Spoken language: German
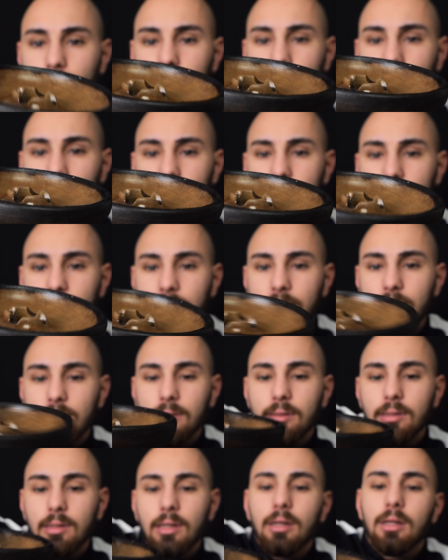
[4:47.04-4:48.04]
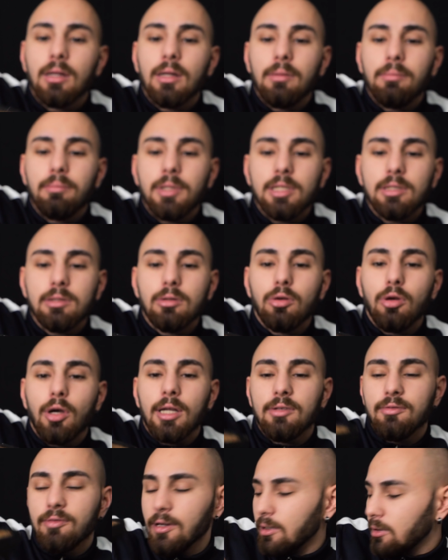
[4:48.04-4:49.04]
und fertig. Bisschen
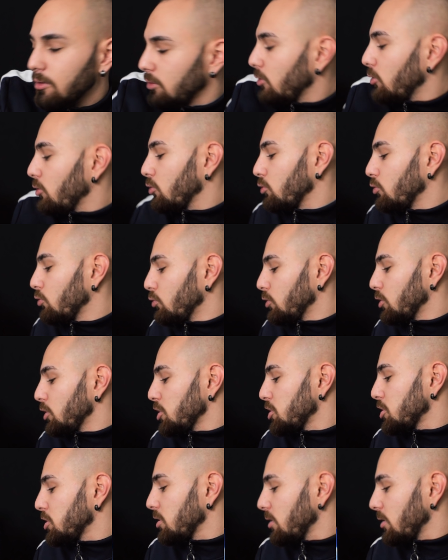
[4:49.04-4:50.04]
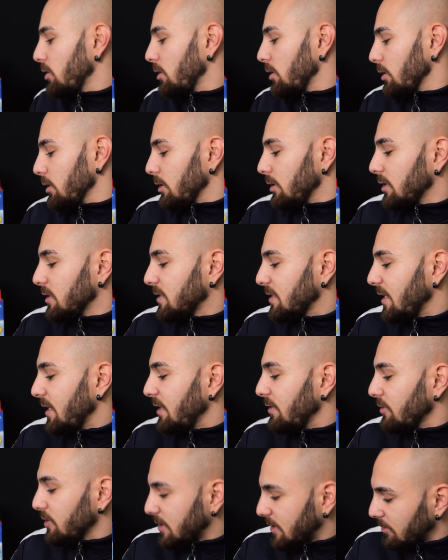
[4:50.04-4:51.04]
höher als Funnelloch und gut ist. Ist
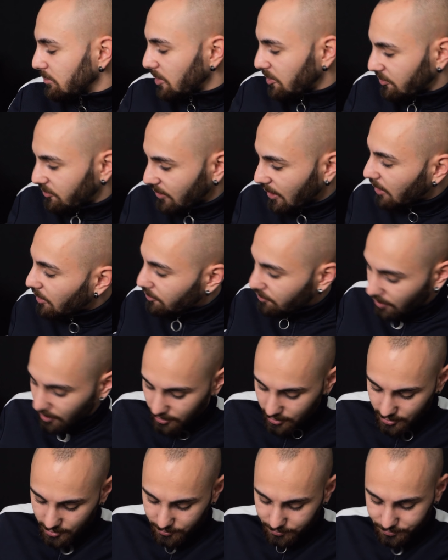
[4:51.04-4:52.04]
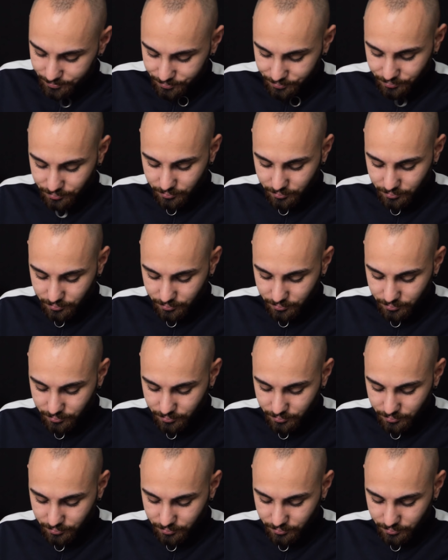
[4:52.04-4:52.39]
eh ein ziemlich flacher Funnel.